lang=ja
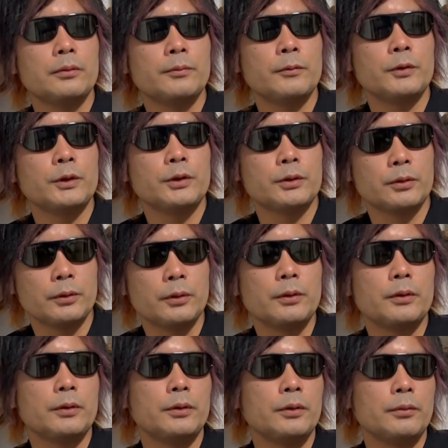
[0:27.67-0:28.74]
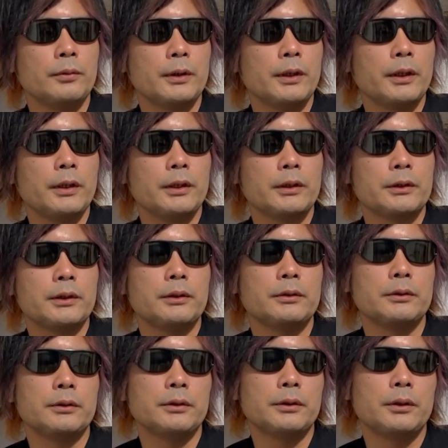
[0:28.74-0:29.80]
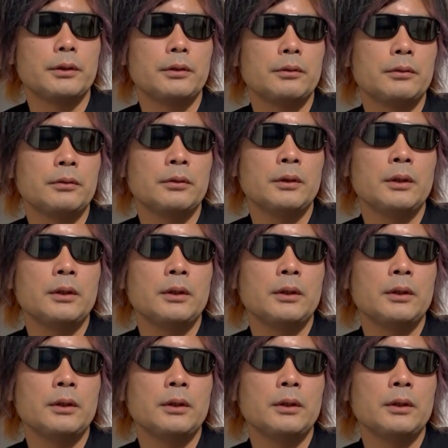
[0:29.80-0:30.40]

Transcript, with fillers: もう一度蘇らせるっていう、